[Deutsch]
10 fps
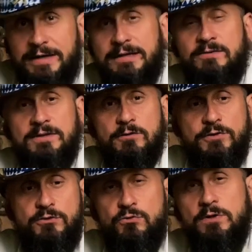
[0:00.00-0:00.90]
Geht nicht auf
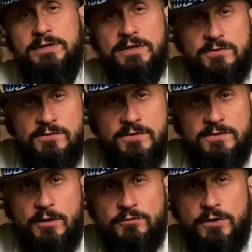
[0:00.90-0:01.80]
die Tour und testet
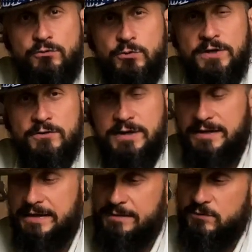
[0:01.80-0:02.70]
es auf der Tour,
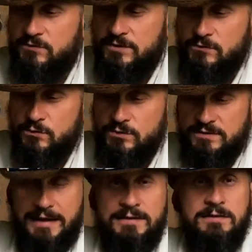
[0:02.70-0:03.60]
sondern nehmt es und
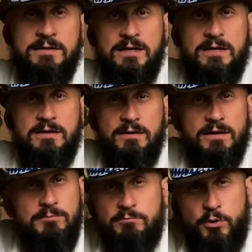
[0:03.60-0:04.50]
dann
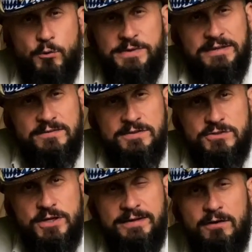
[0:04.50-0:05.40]
probiert es
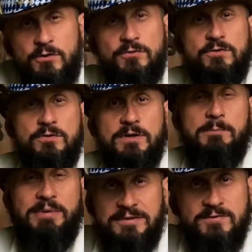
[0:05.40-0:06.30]
gescheit aus. Und
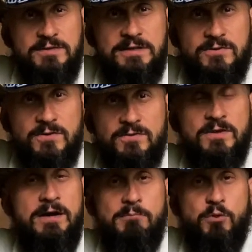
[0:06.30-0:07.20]
am besten ist es,
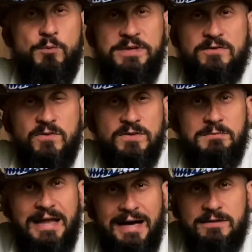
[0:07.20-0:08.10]
probiert es im
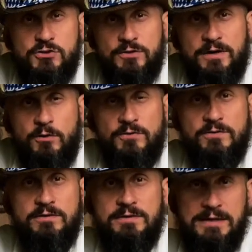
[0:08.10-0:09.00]
Laden schon
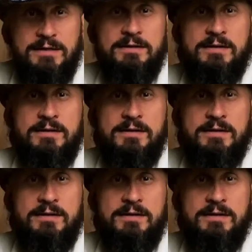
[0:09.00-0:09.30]
aus. Ja?